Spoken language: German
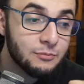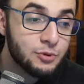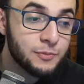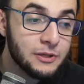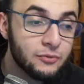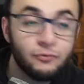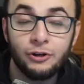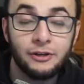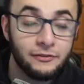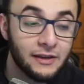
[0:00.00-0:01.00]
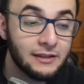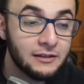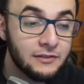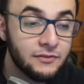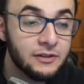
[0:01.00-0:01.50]
Spielzug voll den Effekt
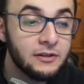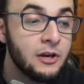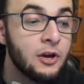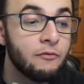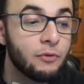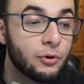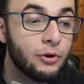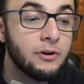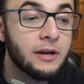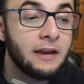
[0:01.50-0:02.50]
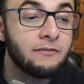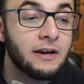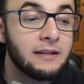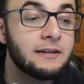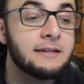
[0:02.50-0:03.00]
aktivieren. Wir können ein
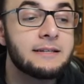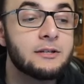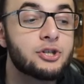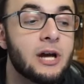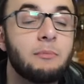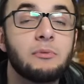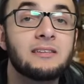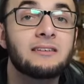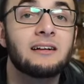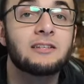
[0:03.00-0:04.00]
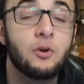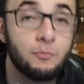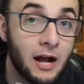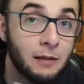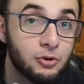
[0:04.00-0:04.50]
weiteres Ilchar-Monster als
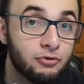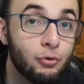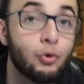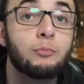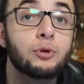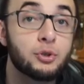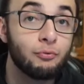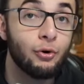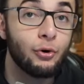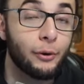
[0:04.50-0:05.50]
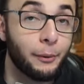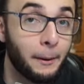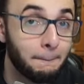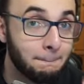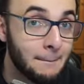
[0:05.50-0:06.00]
Normalbeschwörung beschwören.
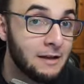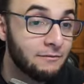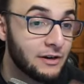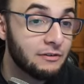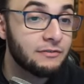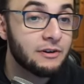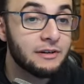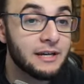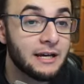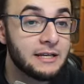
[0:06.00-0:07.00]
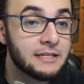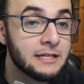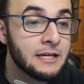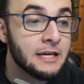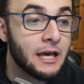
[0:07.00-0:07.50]
Very, very nice.
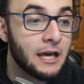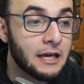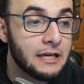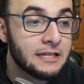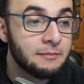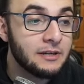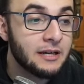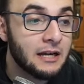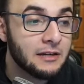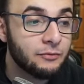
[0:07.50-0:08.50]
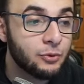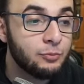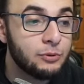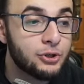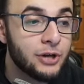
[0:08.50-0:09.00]
Äh, es gibt eine Karte wie
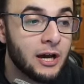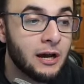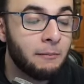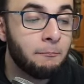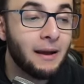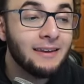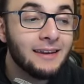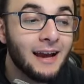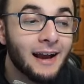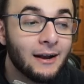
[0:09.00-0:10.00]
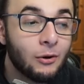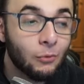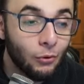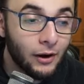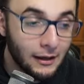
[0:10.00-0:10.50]
Übelscher
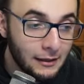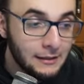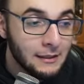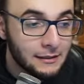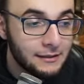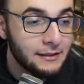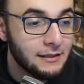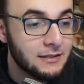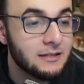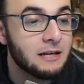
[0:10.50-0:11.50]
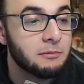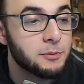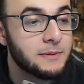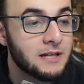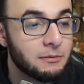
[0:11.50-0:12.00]
Mandragora, die äh, sich selber
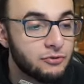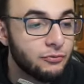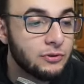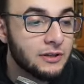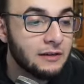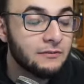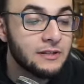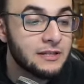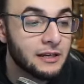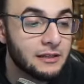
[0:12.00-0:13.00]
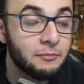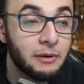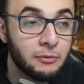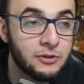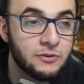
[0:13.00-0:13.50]
spezial beschwören kann, falls der Gegner mehr
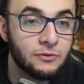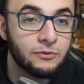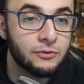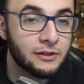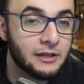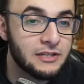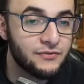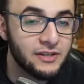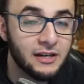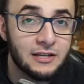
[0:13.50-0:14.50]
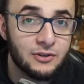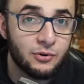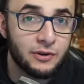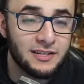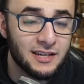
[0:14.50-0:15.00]
Monster kontrolliert als wir. Also
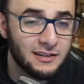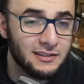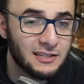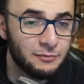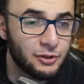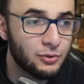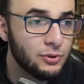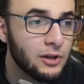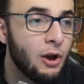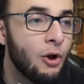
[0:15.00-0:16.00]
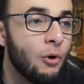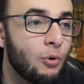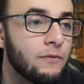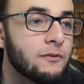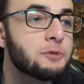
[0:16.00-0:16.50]
Going Second ziemlich gut.
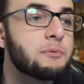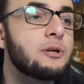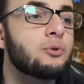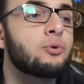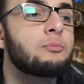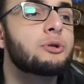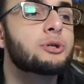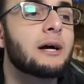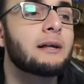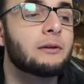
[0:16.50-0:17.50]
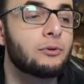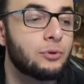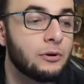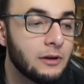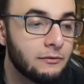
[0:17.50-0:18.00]
Und wir spielen Übelscher
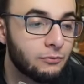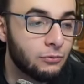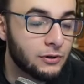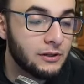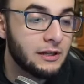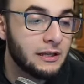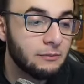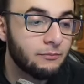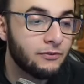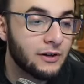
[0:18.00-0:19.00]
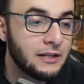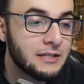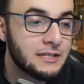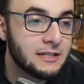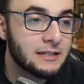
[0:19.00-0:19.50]
Donnervogel, der
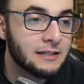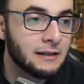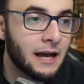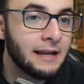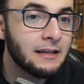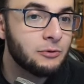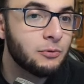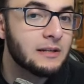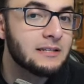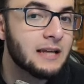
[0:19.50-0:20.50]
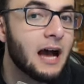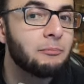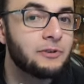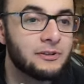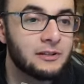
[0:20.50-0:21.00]
ebenfalls äh, eigentlich nur als Name
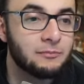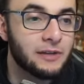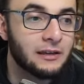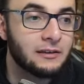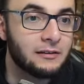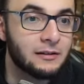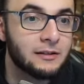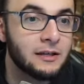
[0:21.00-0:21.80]
in dem Deck gilt.